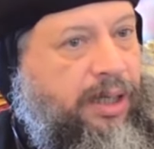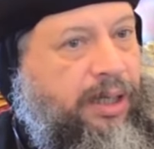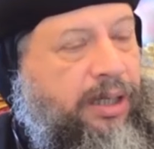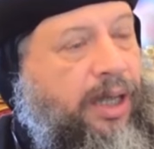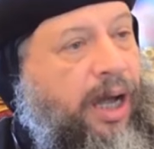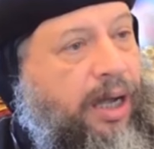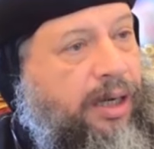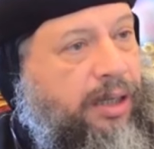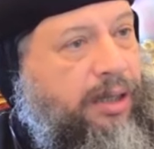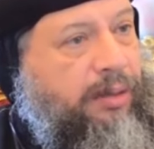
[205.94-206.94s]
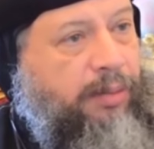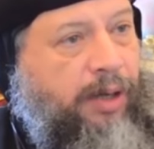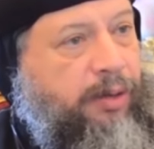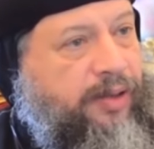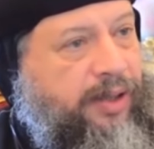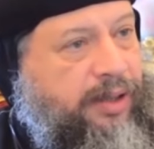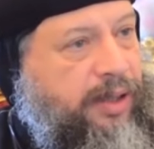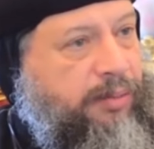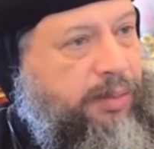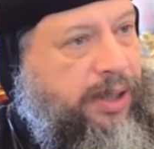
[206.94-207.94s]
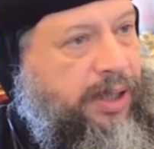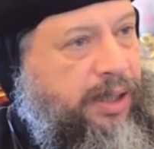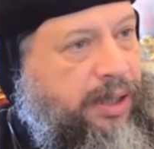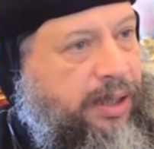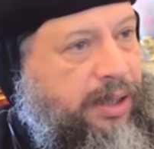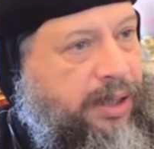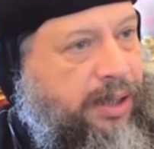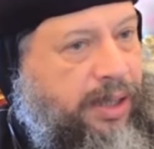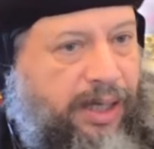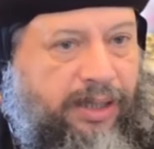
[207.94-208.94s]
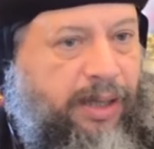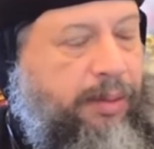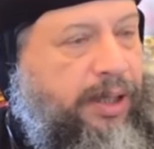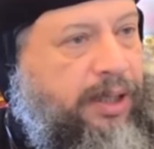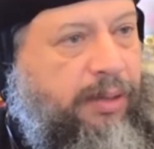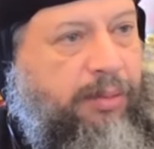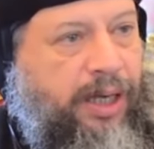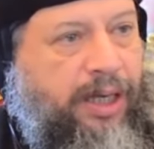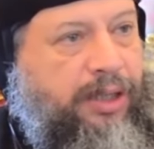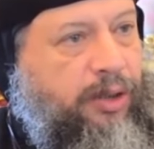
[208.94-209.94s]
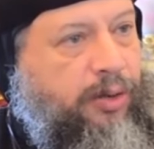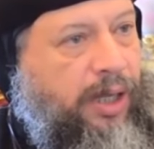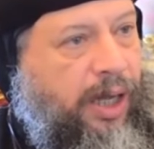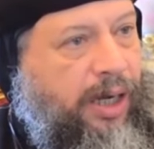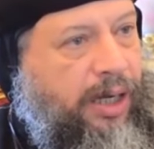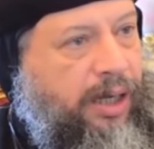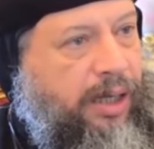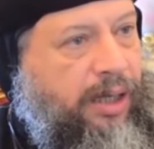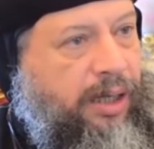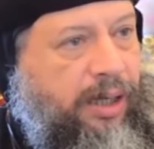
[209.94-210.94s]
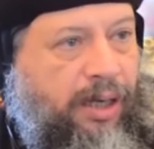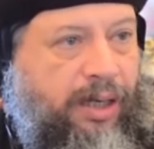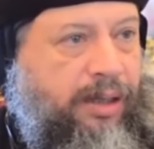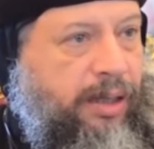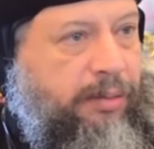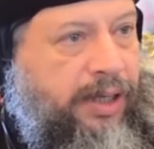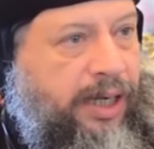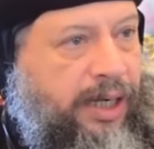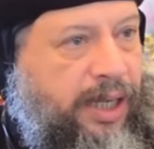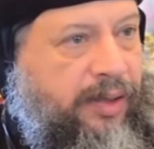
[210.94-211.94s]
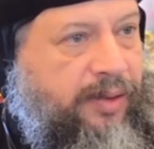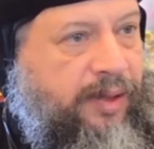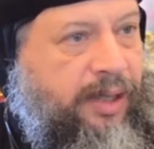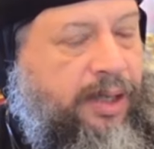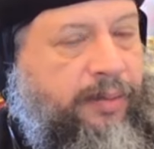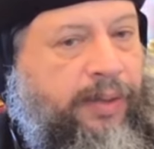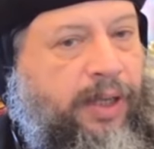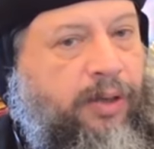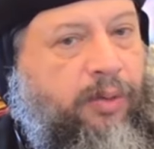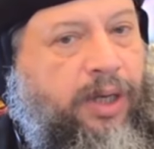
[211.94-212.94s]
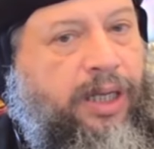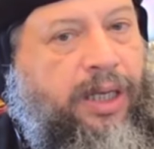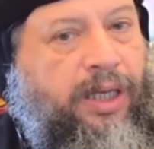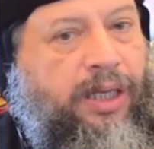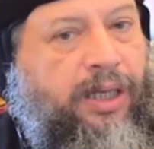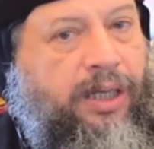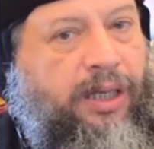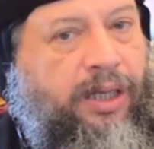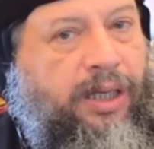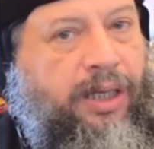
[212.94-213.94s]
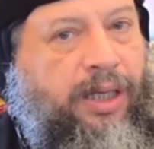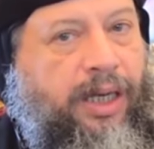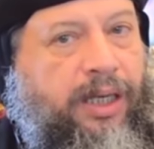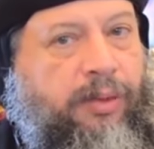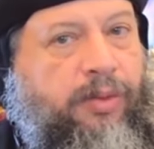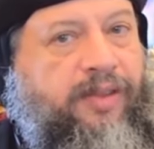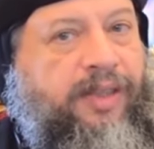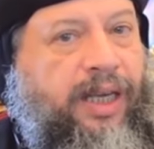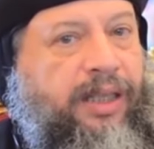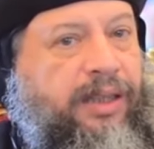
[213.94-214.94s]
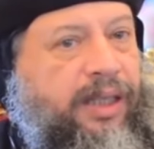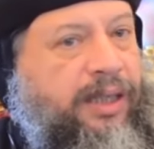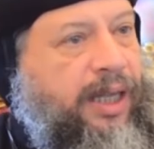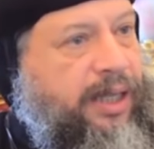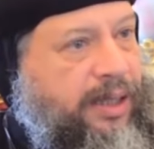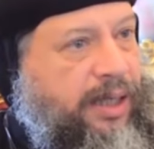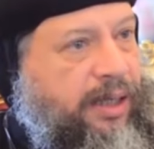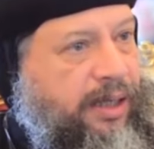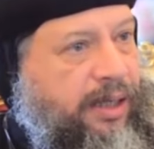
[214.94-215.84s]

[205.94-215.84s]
يتعارض مع وصية ربنا لا طبعا ينبغي أن يطاع الله أكثر من الناس وهنا آه، أنا مستعد أن أنا